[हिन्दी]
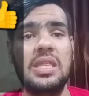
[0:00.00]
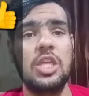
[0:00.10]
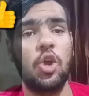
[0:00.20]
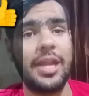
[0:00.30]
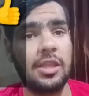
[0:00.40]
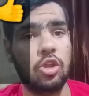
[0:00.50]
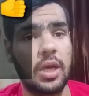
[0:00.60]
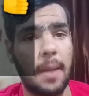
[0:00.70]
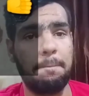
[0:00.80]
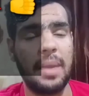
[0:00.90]
और एक
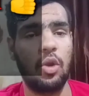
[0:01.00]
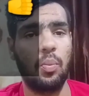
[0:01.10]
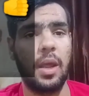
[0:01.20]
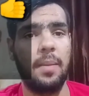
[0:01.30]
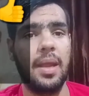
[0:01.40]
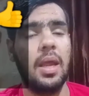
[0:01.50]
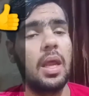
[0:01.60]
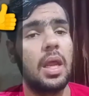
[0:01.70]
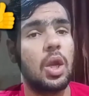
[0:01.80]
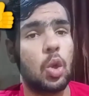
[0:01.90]
रुपए में
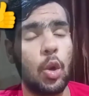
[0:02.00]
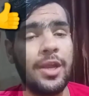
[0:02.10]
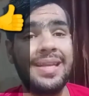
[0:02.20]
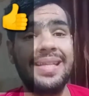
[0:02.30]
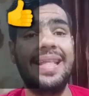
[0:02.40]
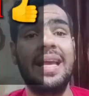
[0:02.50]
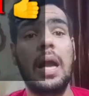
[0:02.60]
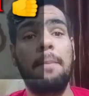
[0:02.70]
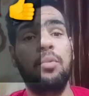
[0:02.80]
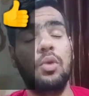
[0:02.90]
कोई नहीं
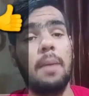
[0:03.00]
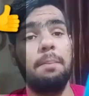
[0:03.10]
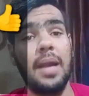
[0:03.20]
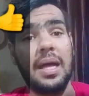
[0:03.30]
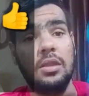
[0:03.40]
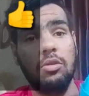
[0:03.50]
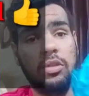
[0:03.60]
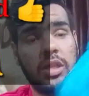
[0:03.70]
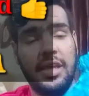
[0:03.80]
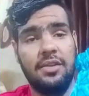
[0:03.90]
देगा पूरा प्लाजो
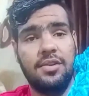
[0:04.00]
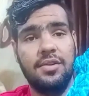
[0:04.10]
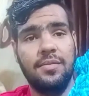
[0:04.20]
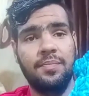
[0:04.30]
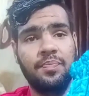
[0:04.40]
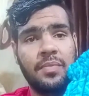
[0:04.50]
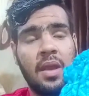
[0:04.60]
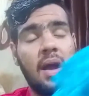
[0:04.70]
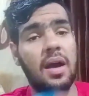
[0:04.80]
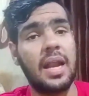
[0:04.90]
सेट
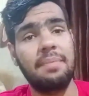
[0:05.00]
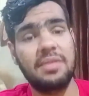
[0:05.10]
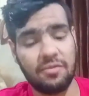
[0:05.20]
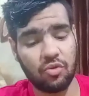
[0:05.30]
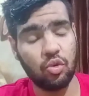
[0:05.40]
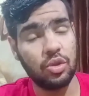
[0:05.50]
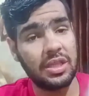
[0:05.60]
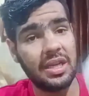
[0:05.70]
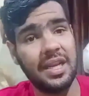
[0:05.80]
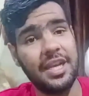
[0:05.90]
अगर आप सिर्फ
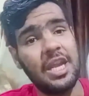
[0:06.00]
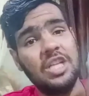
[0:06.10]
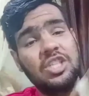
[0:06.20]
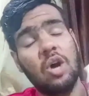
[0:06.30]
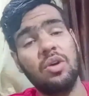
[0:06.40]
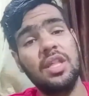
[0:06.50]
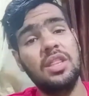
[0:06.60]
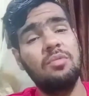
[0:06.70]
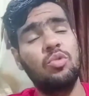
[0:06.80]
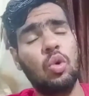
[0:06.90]
कुर्ती लेने आ जाओगे
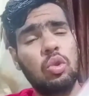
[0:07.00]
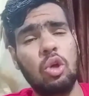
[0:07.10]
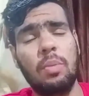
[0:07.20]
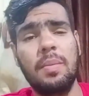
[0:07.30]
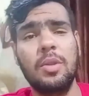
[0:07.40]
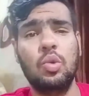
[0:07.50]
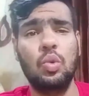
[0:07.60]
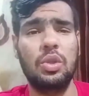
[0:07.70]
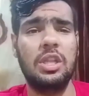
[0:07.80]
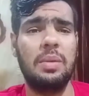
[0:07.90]
सिर्फ दो सौ रुपये में तो
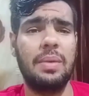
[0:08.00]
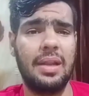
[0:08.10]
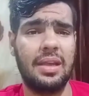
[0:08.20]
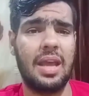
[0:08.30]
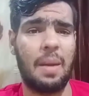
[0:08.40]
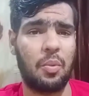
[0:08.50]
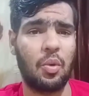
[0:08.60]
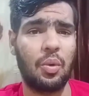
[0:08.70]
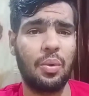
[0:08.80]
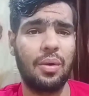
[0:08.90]
कुर्ती ही मिलेगी
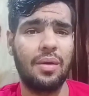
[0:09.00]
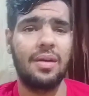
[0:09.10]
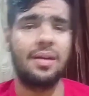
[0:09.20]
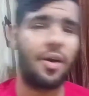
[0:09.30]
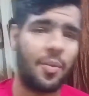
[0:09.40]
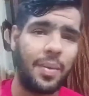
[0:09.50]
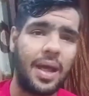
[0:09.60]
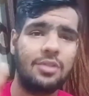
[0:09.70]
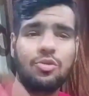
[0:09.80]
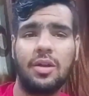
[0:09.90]
आपको और
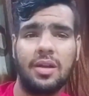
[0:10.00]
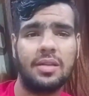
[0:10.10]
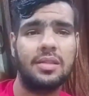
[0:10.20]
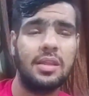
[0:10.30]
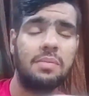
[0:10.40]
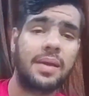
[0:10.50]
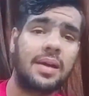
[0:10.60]
प्लाजो अलग से इसमें